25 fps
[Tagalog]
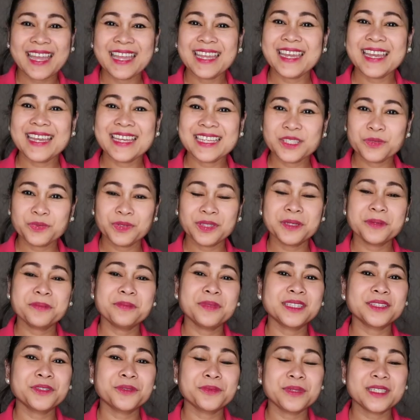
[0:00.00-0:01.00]
guys!
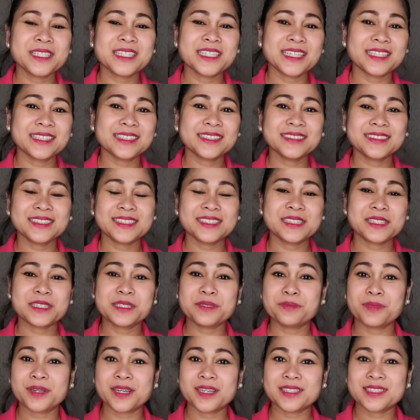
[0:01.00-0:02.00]
Welcome back to my channel. This
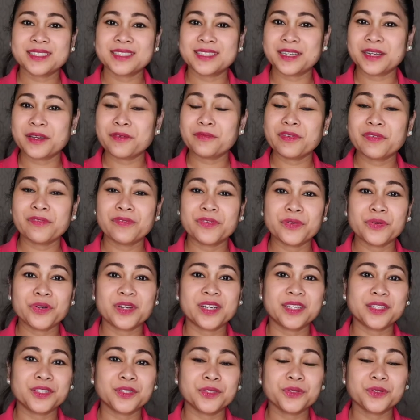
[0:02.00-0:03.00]
is Mars Drum. If you
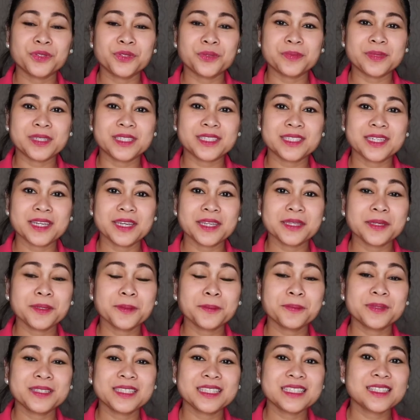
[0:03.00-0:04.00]
are new to my channel,
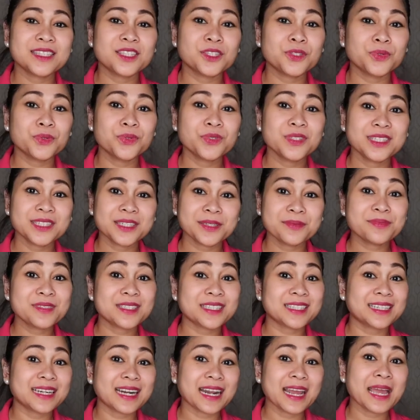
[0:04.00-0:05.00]
please do
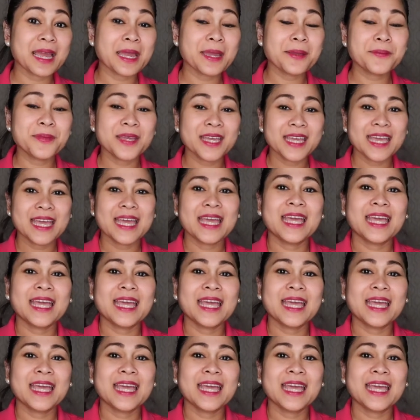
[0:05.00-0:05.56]
subscribe.